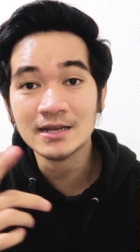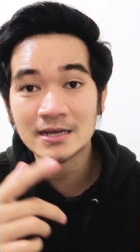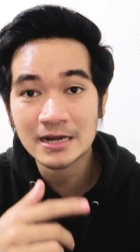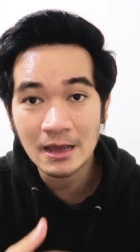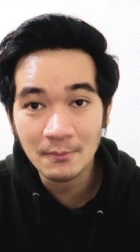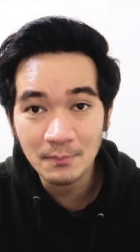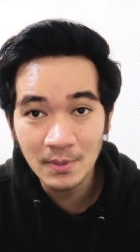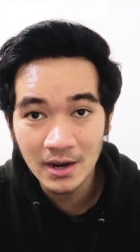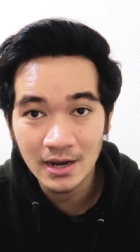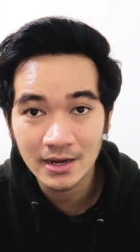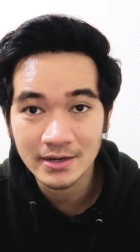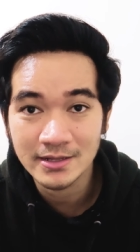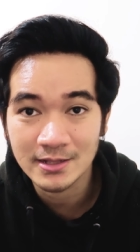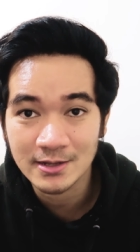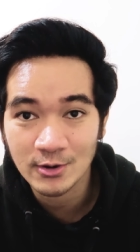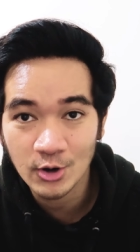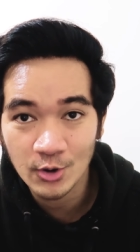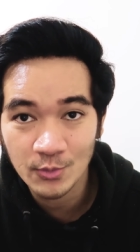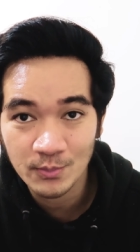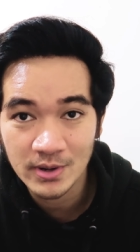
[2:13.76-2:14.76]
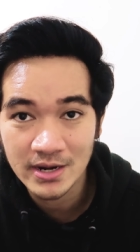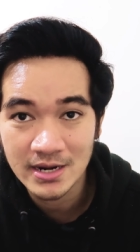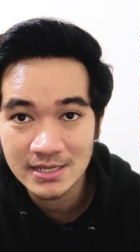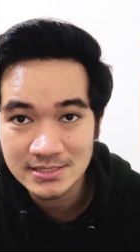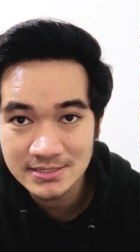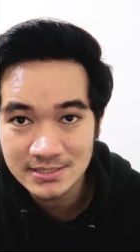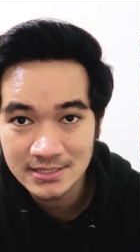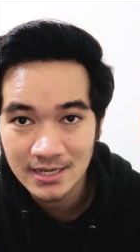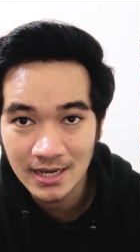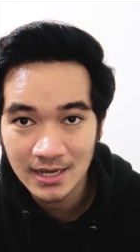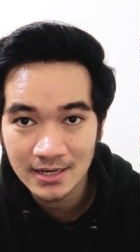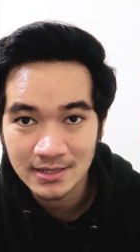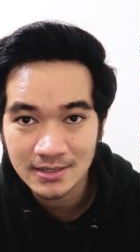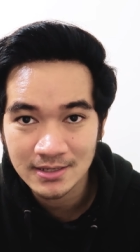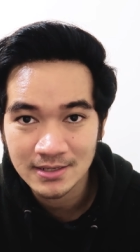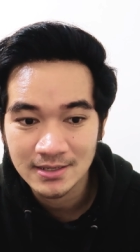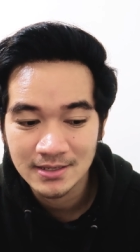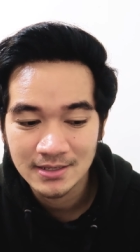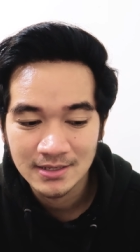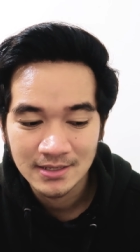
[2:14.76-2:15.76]
Kenapa nggak direkomendasikan?
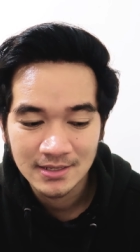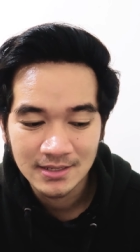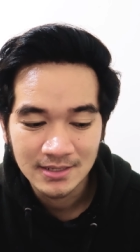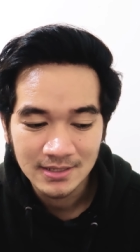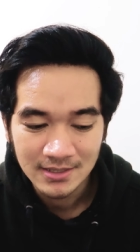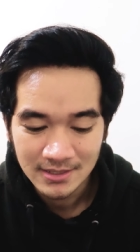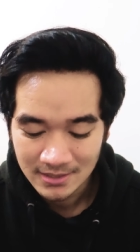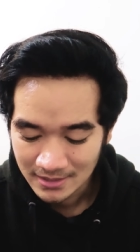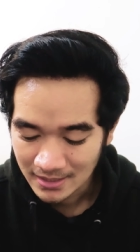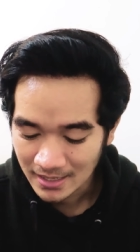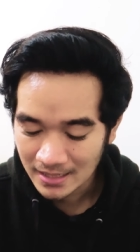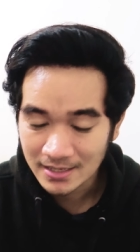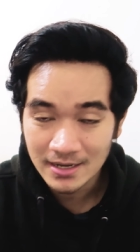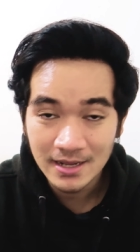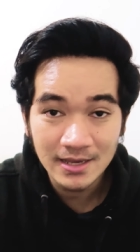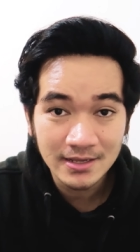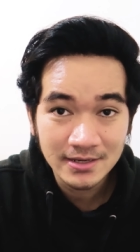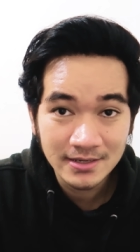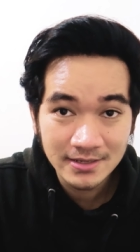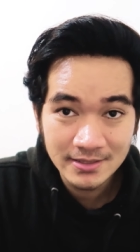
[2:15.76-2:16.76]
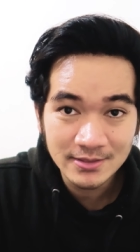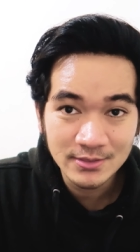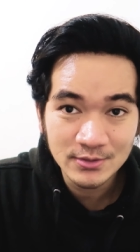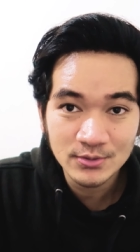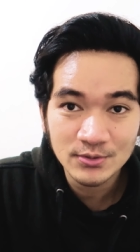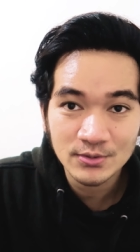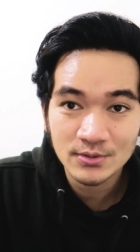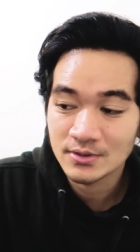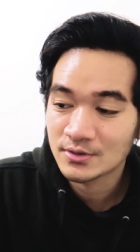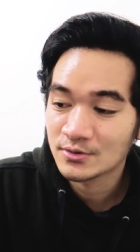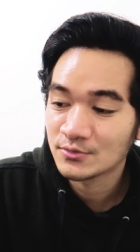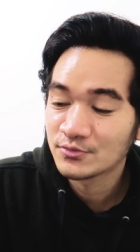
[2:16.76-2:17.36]
Karena ini tuh